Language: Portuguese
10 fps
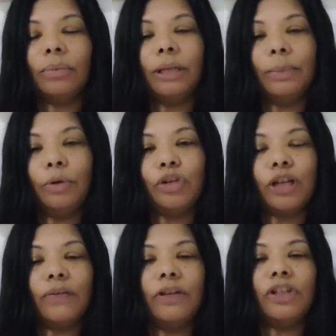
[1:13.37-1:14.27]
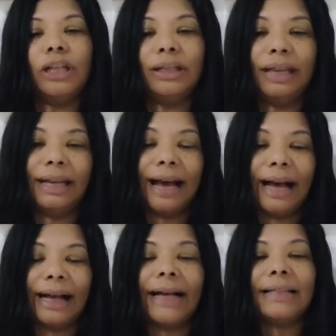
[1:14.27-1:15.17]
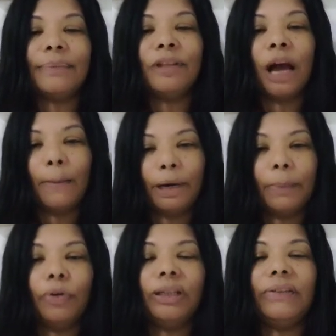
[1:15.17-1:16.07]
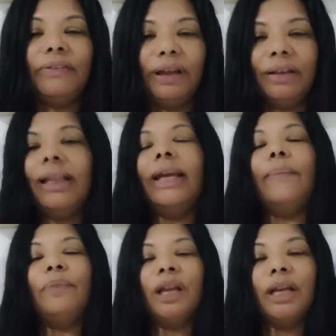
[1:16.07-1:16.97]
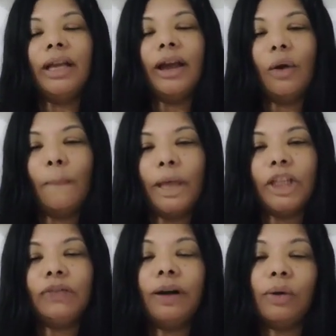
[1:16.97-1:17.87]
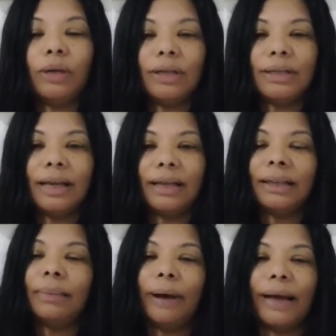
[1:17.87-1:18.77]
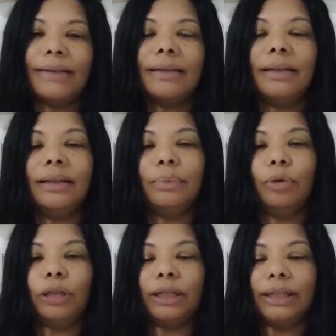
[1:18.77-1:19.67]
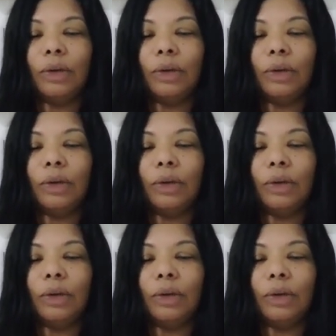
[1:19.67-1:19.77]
Depois que a Virgínia entregar a casa para poder vender e realmente valoriza ainda mais ainda, porque tem